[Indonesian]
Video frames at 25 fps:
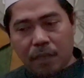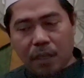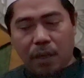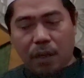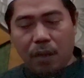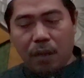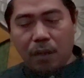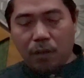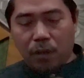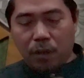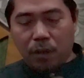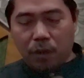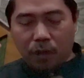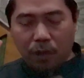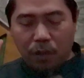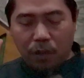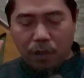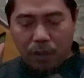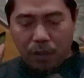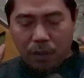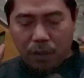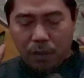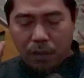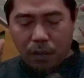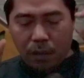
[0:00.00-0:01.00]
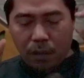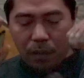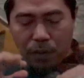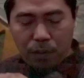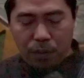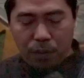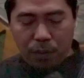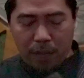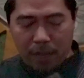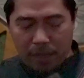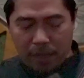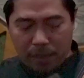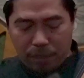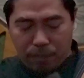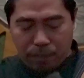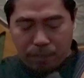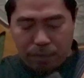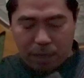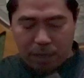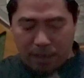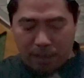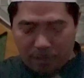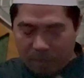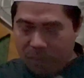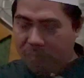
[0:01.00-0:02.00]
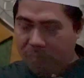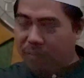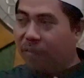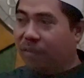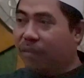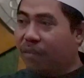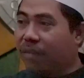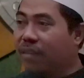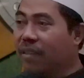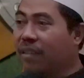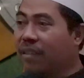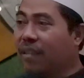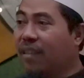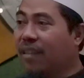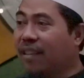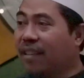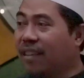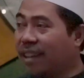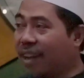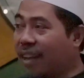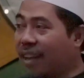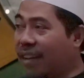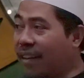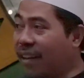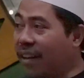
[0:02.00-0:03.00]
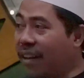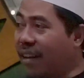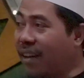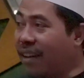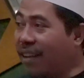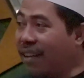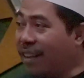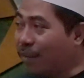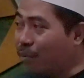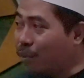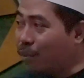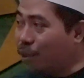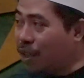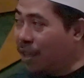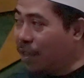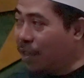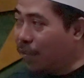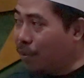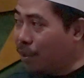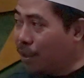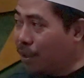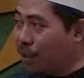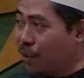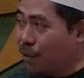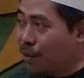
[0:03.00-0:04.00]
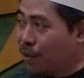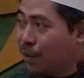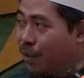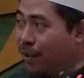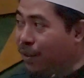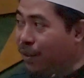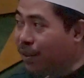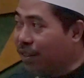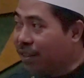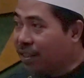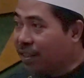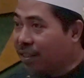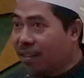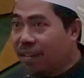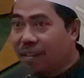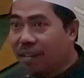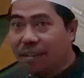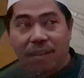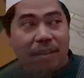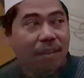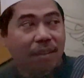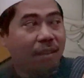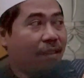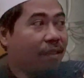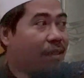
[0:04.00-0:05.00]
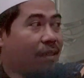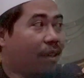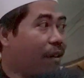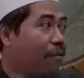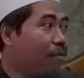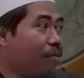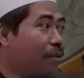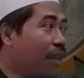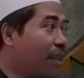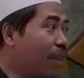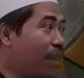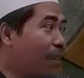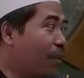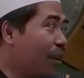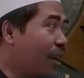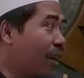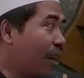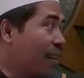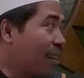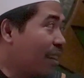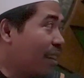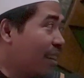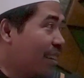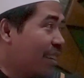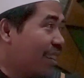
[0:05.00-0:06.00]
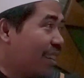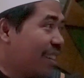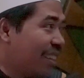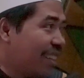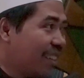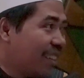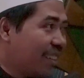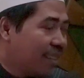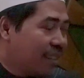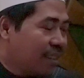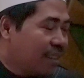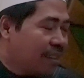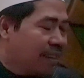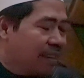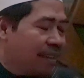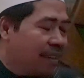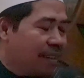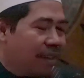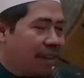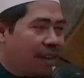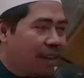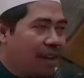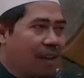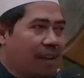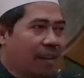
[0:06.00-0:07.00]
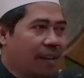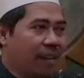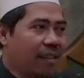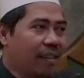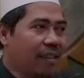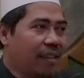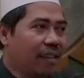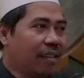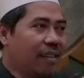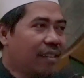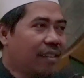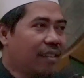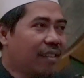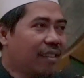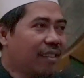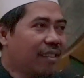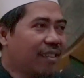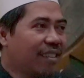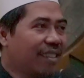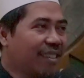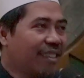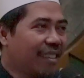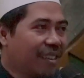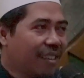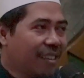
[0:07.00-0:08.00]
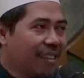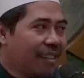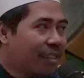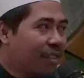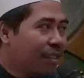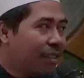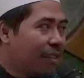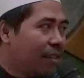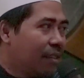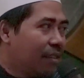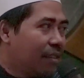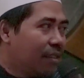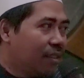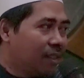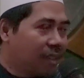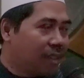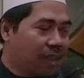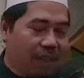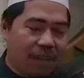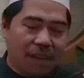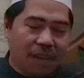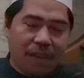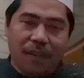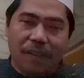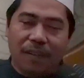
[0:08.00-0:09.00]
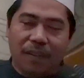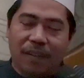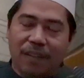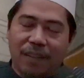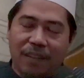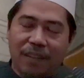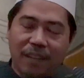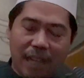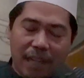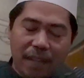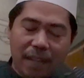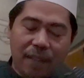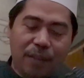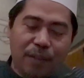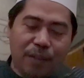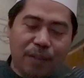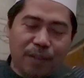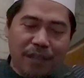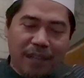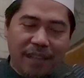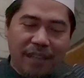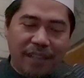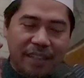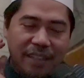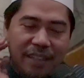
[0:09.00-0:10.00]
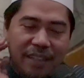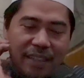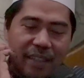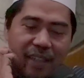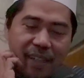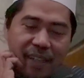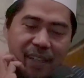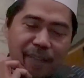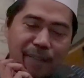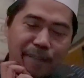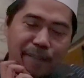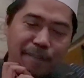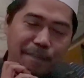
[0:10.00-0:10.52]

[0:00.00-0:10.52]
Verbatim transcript: Allahu Akbar. Ada nggak yang model begitu? Yang mana orangnya nih? Ah, ini. Ya Allah, ngantuk ngajinya.